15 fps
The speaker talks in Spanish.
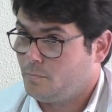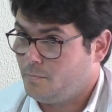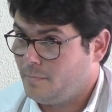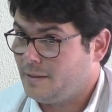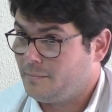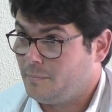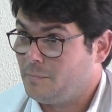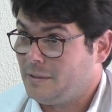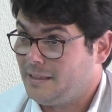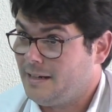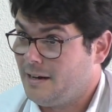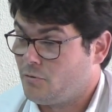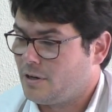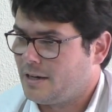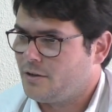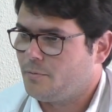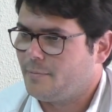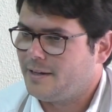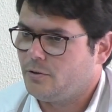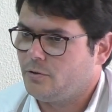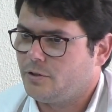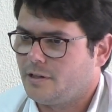mentira, un año
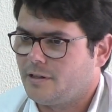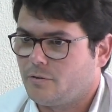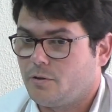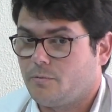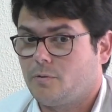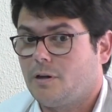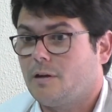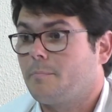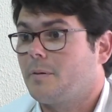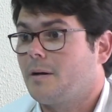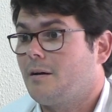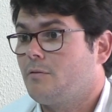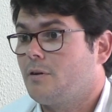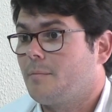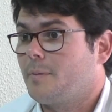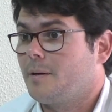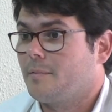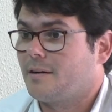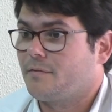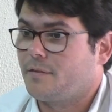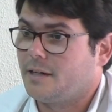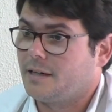menos, ya no llevó a una
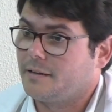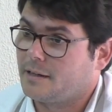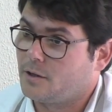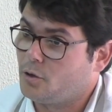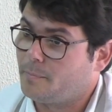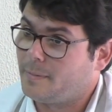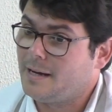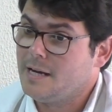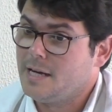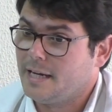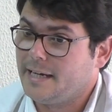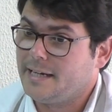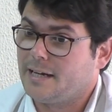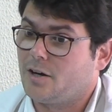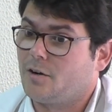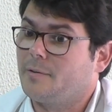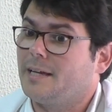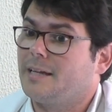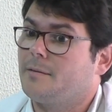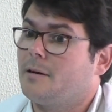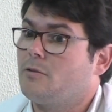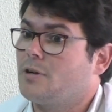primera final de Copa y ya no
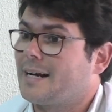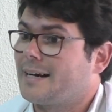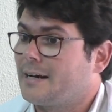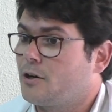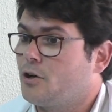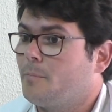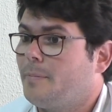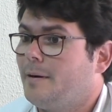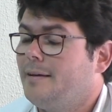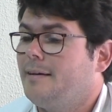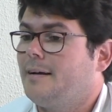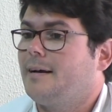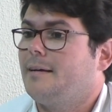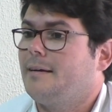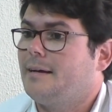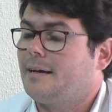había llevado una Recopa y a,